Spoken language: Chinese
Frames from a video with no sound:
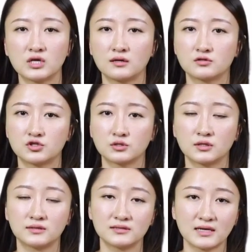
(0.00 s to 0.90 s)
常是
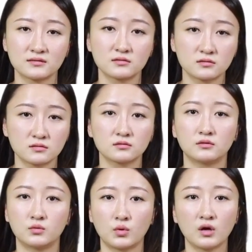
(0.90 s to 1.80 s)
可能在四
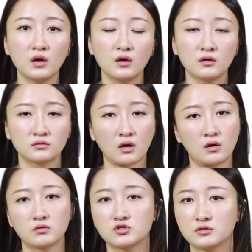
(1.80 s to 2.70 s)
个月
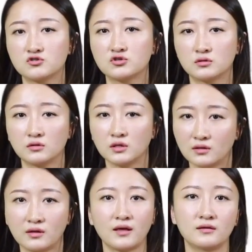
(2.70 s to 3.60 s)
到甚至
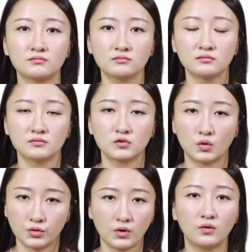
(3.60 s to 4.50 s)
一年
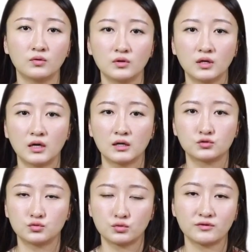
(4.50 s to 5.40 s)
都有啊，
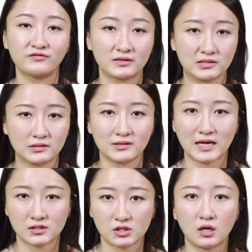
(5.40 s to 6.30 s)
取决于房子的
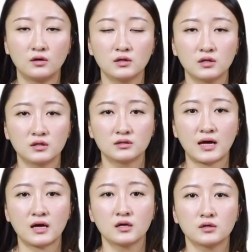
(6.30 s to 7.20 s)
大小。
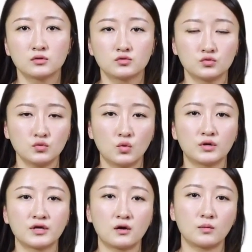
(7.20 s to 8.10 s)
那如
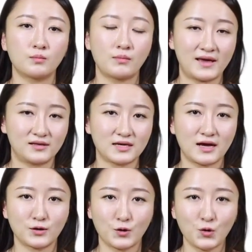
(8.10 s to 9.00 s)
果要买
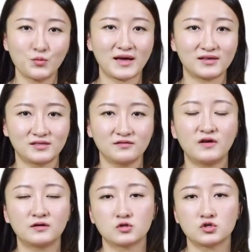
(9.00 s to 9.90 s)
家购买新
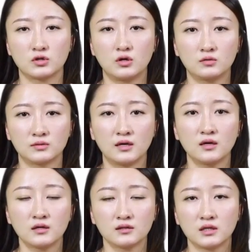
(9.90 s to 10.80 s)
房的时候呢，
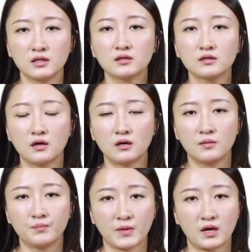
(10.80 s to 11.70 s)
第一个
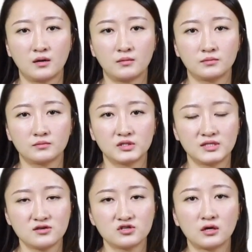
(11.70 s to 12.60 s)
啊，
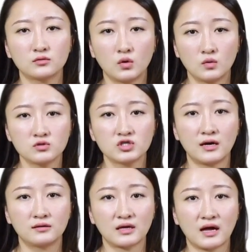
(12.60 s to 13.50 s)
建商通
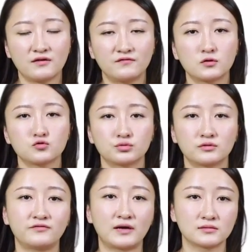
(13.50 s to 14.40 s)
常他放出
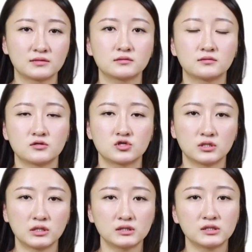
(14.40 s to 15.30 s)
的房子呢
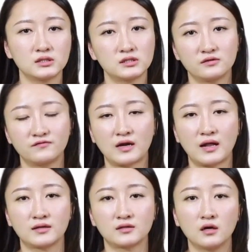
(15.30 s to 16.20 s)
是一期期放
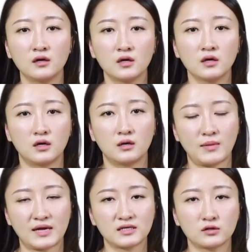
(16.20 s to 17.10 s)
来的，呃，
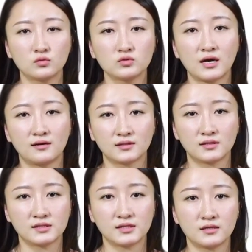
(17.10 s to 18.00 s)
买家通常
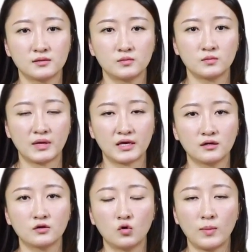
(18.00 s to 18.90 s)
呢先每
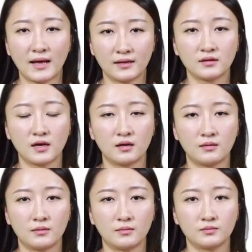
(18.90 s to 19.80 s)
个楼盘啊，